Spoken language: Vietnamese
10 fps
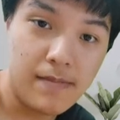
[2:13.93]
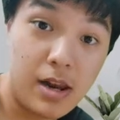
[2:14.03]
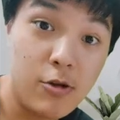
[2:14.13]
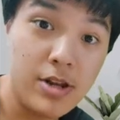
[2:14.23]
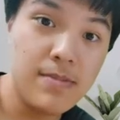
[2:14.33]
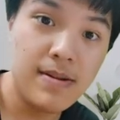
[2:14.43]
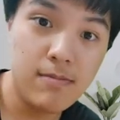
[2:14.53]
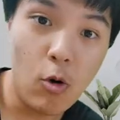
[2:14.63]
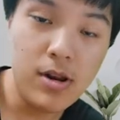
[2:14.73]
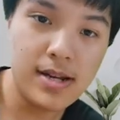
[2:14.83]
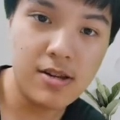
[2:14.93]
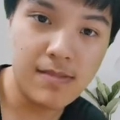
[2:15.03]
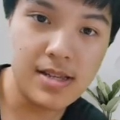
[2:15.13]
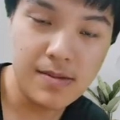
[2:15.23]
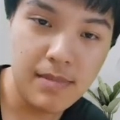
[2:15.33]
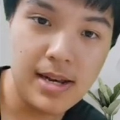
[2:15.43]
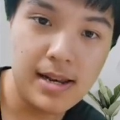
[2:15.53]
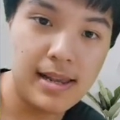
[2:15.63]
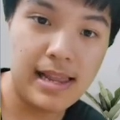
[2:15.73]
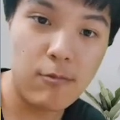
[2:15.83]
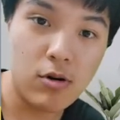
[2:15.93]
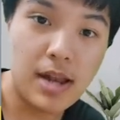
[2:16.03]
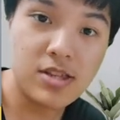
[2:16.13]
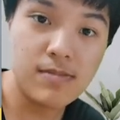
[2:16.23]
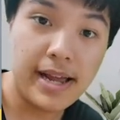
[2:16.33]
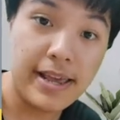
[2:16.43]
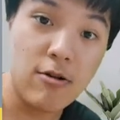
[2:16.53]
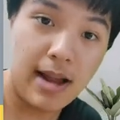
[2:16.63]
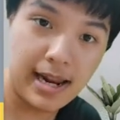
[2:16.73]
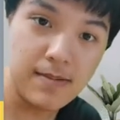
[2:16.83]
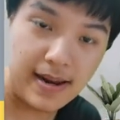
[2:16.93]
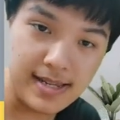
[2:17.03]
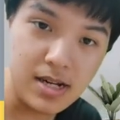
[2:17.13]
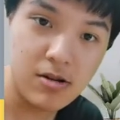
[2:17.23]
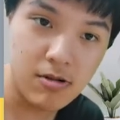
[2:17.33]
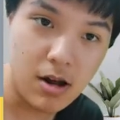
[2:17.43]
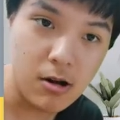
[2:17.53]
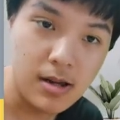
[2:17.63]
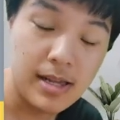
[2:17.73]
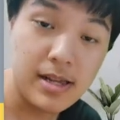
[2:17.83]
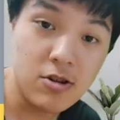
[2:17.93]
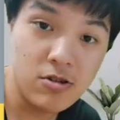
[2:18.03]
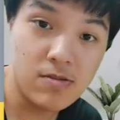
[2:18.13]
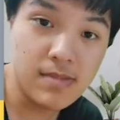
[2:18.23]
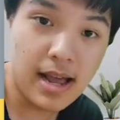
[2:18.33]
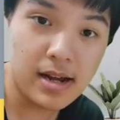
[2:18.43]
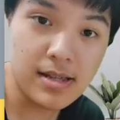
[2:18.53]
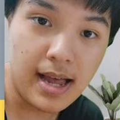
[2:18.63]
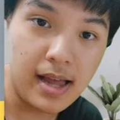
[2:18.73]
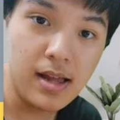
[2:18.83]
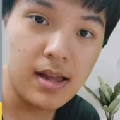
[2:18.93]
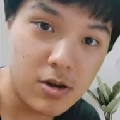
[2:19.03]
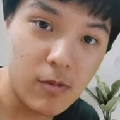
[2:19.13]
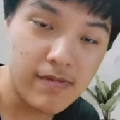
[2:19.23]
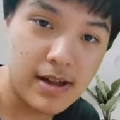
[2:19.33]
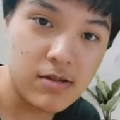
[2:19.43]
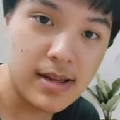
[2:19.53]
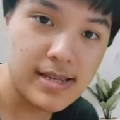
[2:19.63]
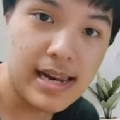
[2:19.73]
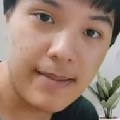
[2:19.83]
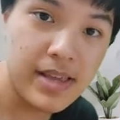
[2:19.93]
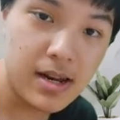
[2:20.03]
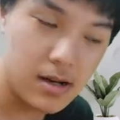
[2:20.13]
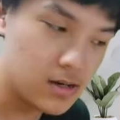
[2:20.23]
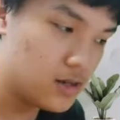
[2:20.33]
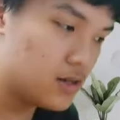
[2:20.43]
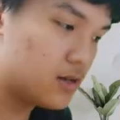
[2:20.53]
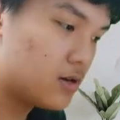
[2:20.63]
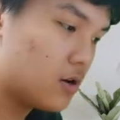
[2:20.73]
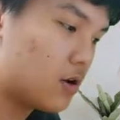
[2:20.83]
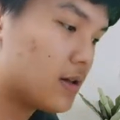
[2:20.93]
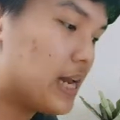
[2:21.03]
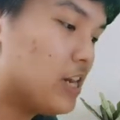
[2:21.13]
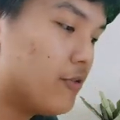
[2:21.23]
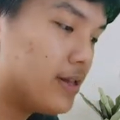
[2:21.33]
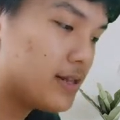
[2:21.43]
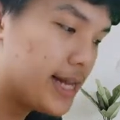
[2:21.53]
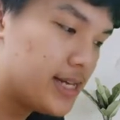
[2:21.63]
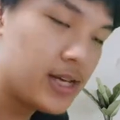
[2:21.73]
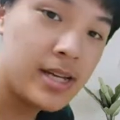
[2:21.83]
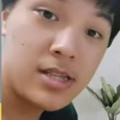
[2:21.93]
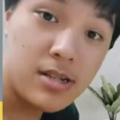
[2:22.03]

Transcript: Và lưu ý cho mình mỗi lần chúng ta chứng minh là một lần chúng ta hiểu lại được bản chất của nó thì giúp chúng ta có thể thuần thục và chúng ta sẽ làm nhanh hơn. Rồi, các bạn lưu ý ở đây.